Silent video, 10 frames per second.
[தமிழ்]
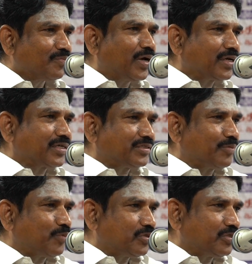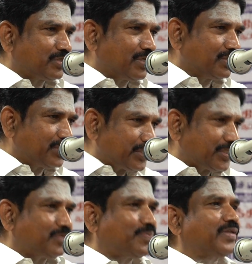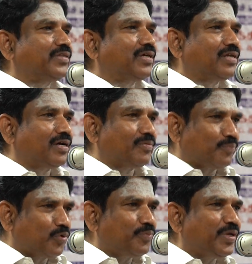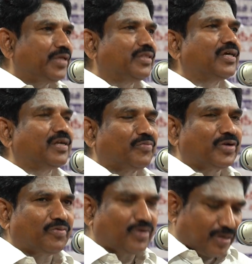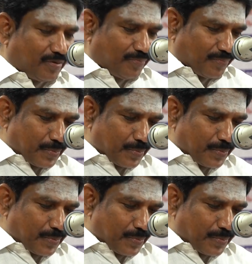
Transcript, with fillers: மார்க்கத்தை போதித்த ஜீசஸ் பிறந்த பூமி இந்த நம்முடைய உலகம்